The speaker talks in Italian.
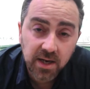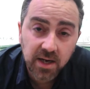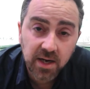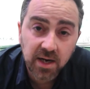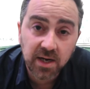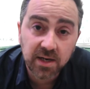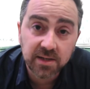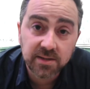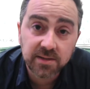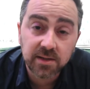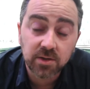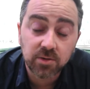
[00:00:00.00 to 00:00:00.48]

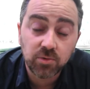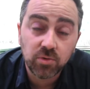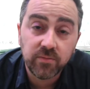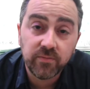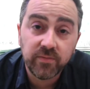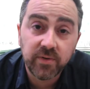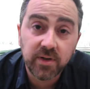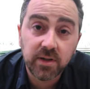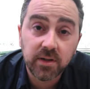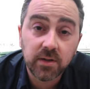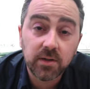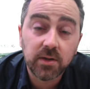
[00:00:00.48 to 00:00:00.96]
è stato
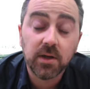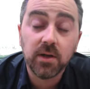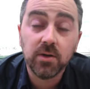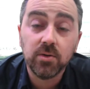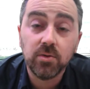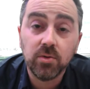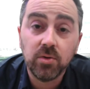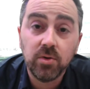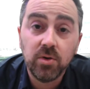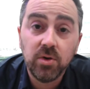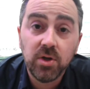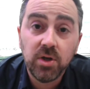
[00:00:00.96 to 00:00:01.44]

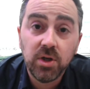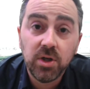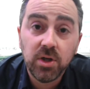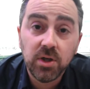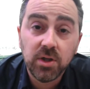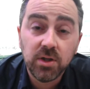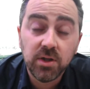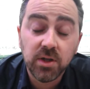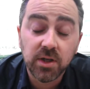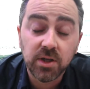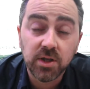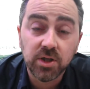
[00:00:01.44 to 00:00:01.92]
inventato
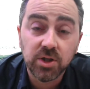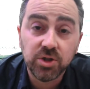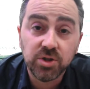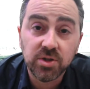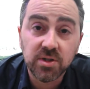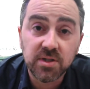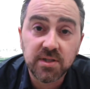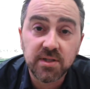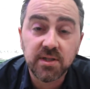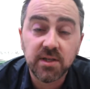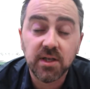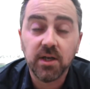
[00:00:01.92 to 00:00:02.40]
dagli
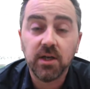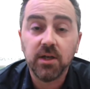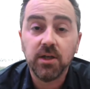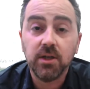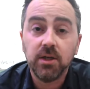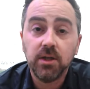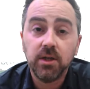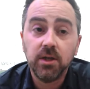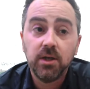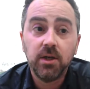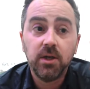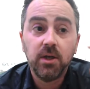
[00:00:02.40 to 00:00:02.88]
egiziani
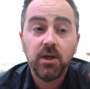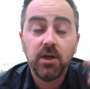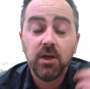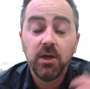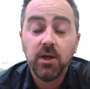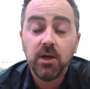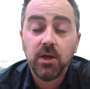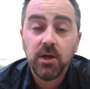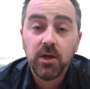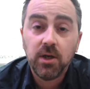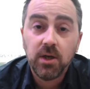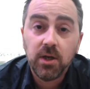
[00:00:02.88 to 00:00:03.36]

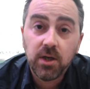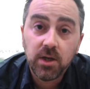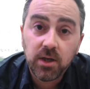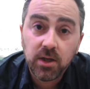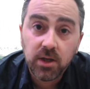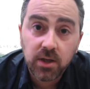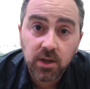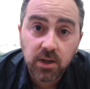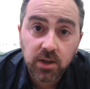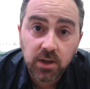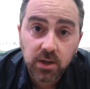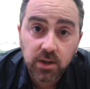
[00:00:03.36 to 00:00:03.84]

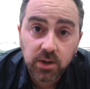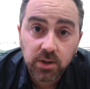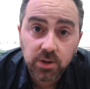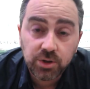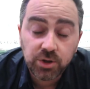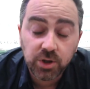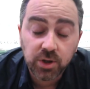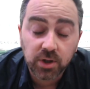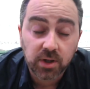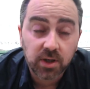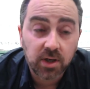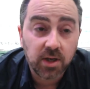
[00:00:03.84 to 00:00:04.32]

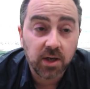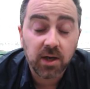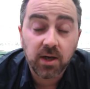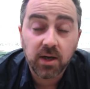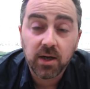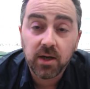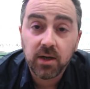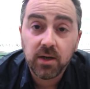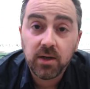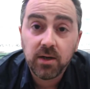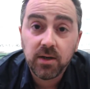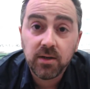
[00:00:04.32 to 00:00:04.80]

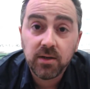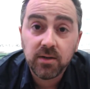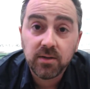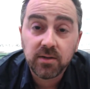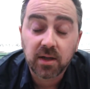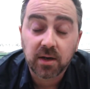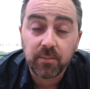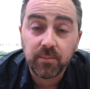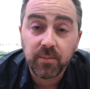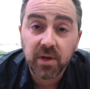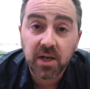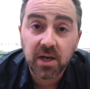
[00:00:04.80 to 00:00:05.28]
circa
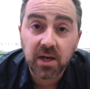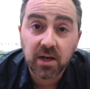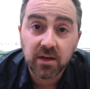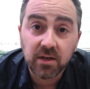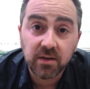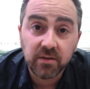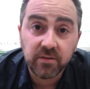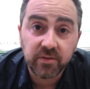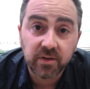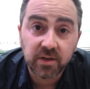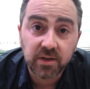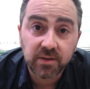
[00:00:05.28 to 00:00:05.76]
3000
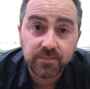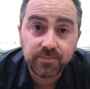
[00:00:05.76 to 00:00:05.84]
anni fa.